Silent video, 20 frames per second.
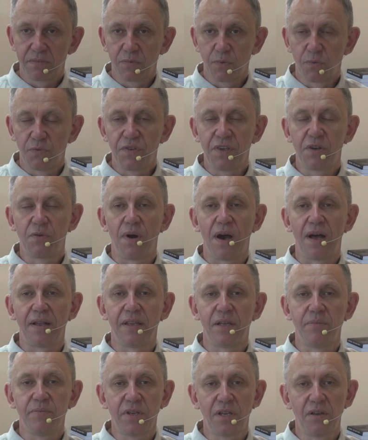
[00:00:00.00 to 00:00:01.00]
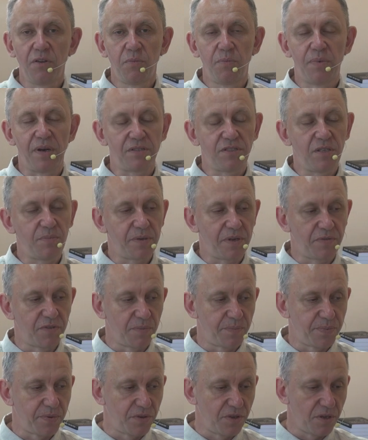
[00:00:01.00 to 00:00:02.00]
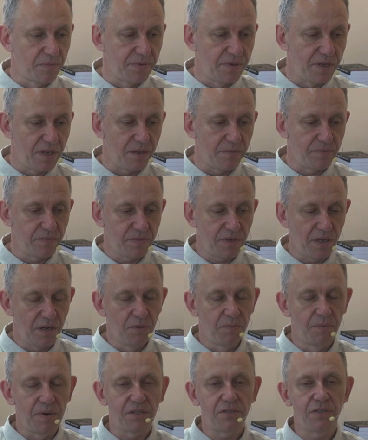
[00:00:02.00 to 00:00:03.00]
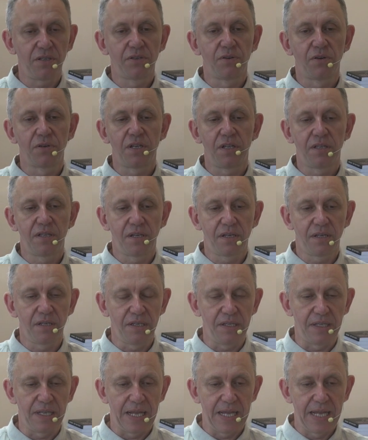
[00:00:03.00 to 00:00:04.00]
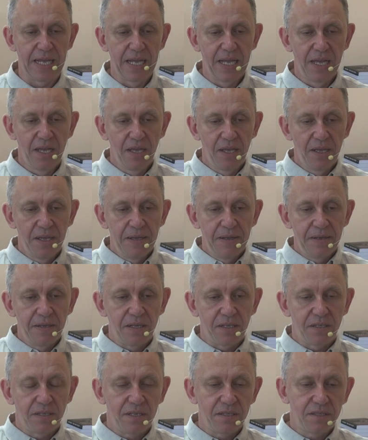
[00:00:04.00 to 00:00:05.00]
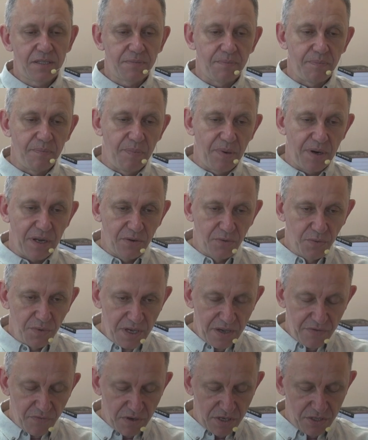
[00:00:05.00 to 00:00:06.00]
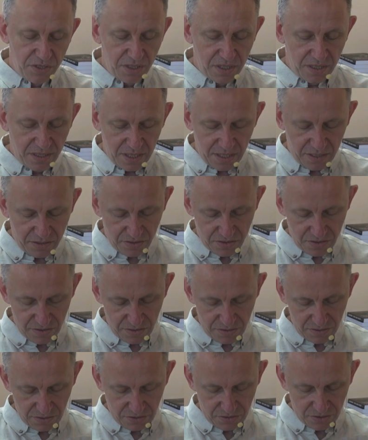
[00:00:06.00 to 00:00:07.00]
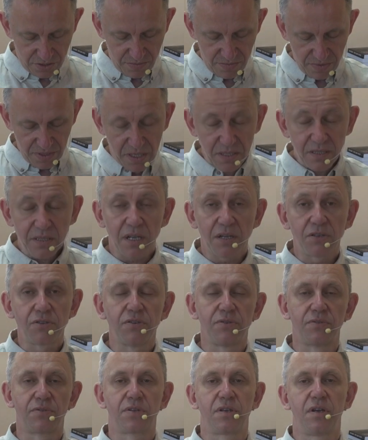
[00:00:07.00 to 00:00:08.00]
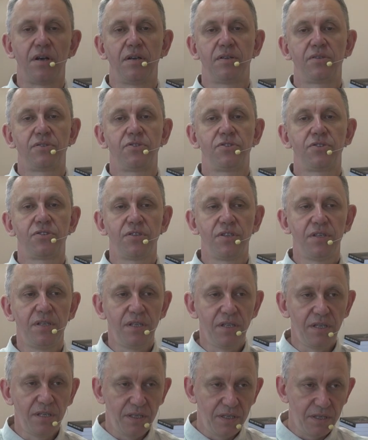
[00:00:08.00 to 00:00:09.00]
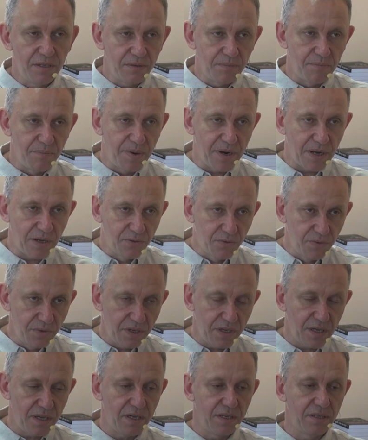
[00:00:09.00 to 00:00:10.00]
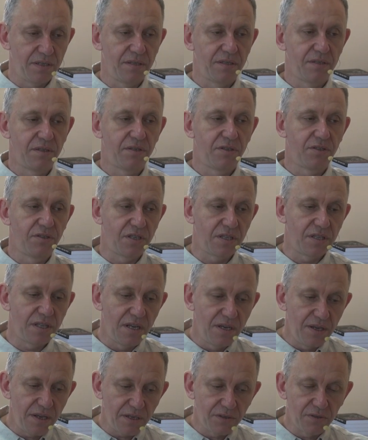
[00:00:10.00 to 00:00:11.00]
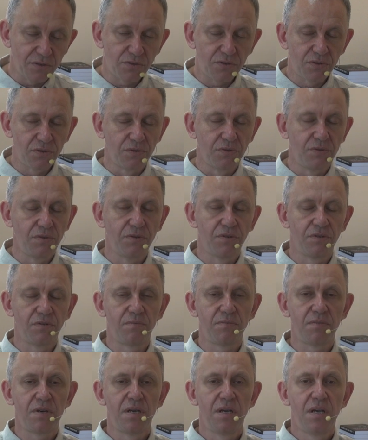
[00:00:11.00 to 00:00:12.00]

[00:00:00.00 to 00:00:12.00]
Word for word: uwikłane, mniej lub bardziej prawdopodobne, mniej lub bardziej kokieteryjne. Natomiast brakuje właśnie tego, czym jest ta książka, czyli brakuje rzetelnego studium